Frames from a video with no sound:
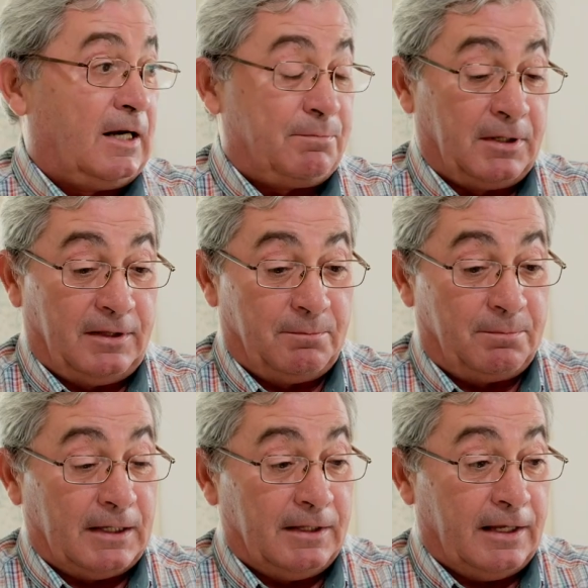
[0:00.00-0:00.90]
La
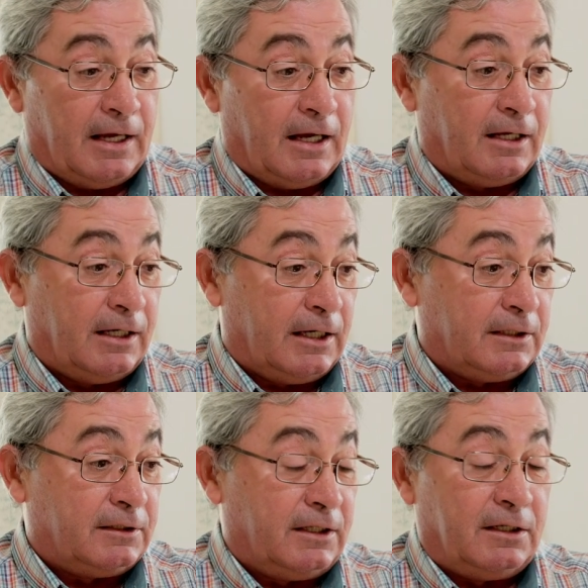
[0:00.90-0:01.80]
principal idea era
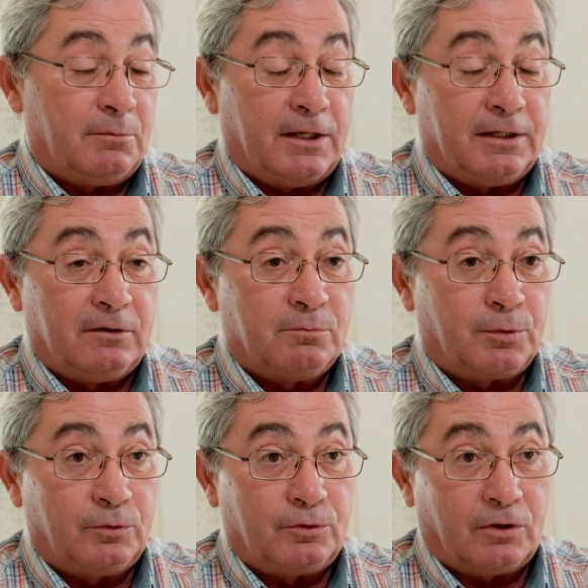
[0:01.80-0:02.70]
tener en Madrid un
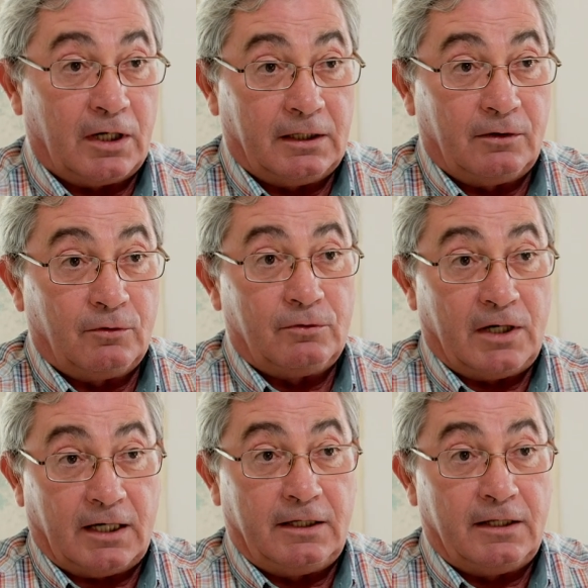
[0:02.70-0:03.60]
producto cárnico de
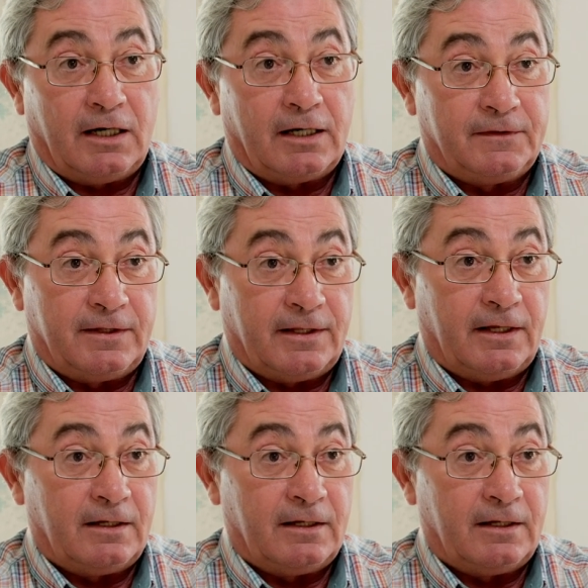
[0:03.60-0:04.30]
una calidad garantizada